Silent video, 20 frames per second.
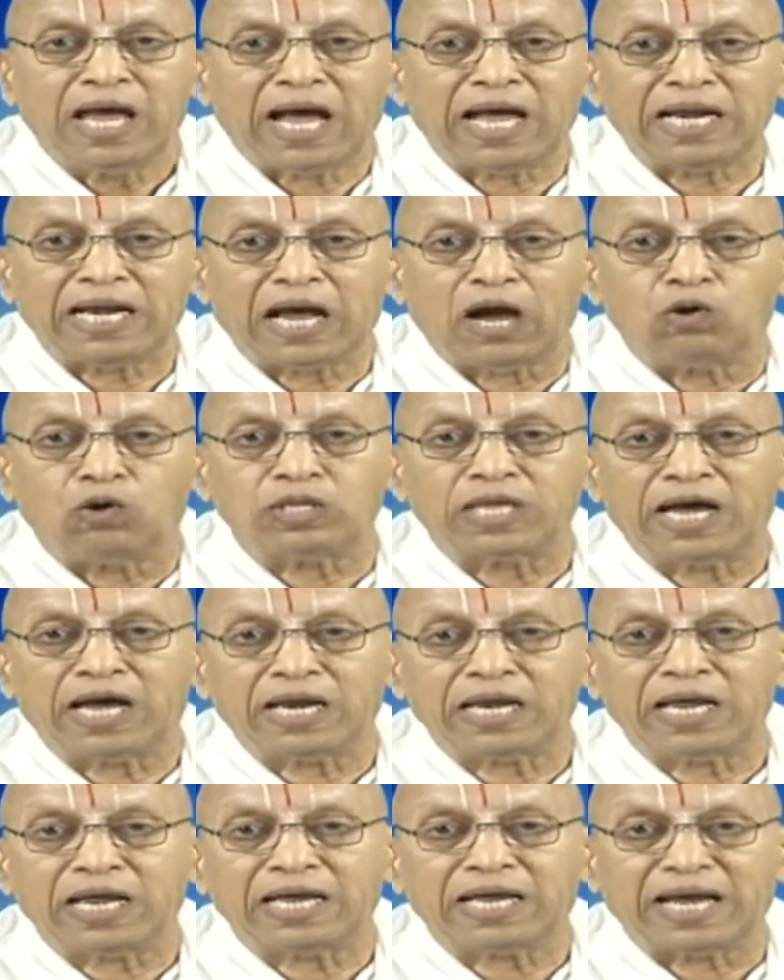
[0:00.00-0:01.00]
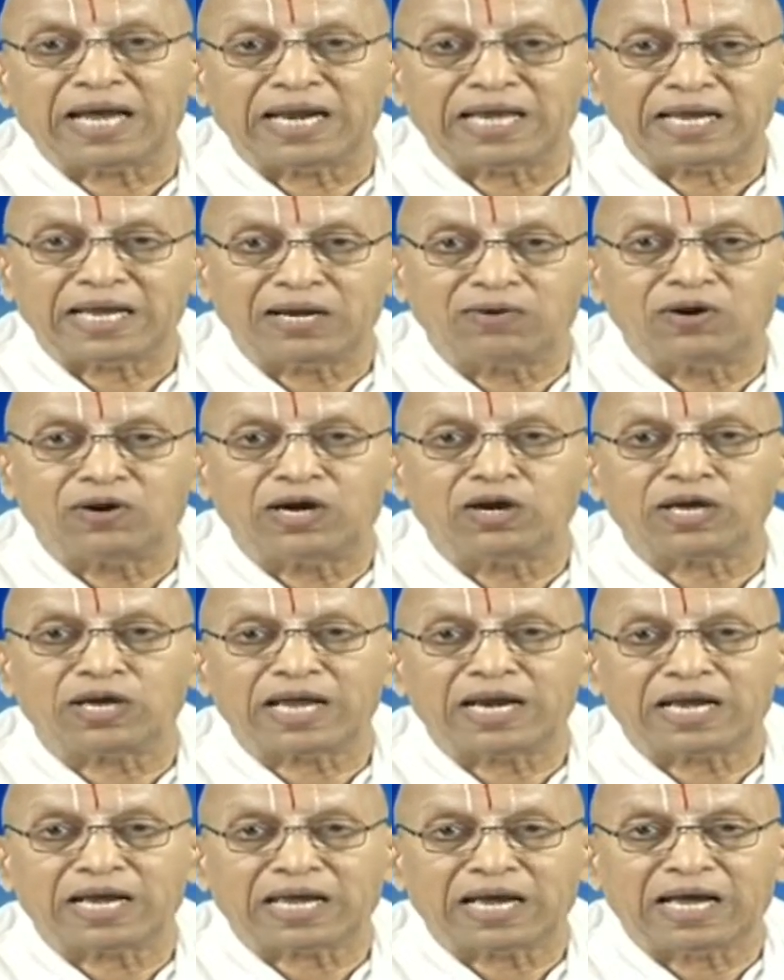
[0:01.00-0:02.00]
ఆయన ఔదార్యం కలిగిన వాడు
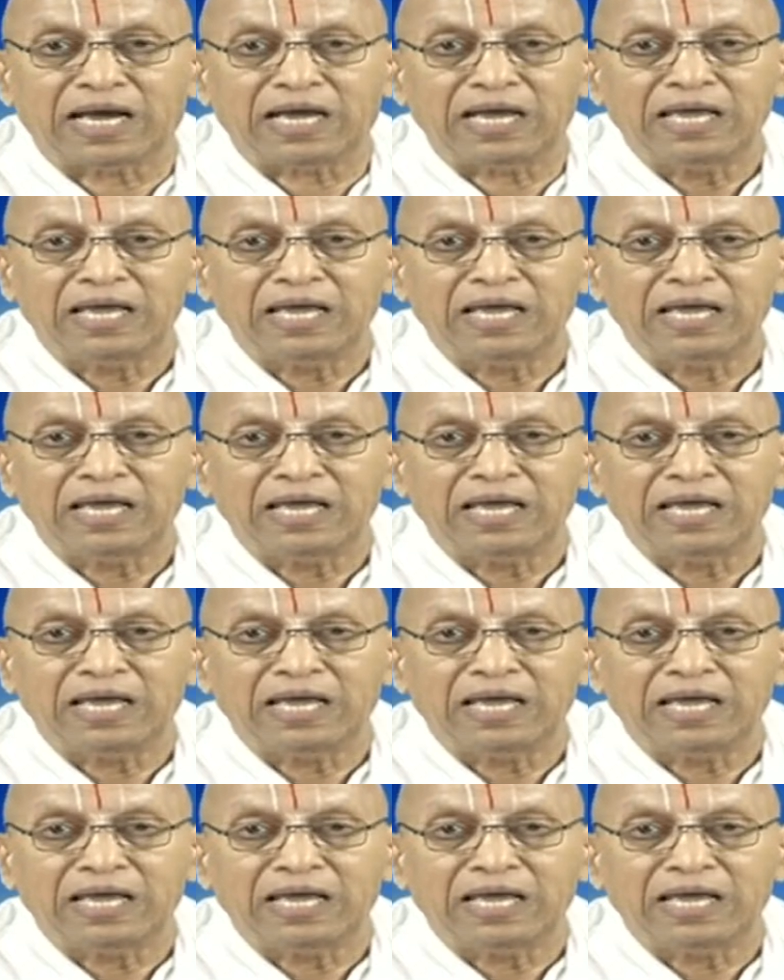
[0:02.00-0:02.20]
కనుక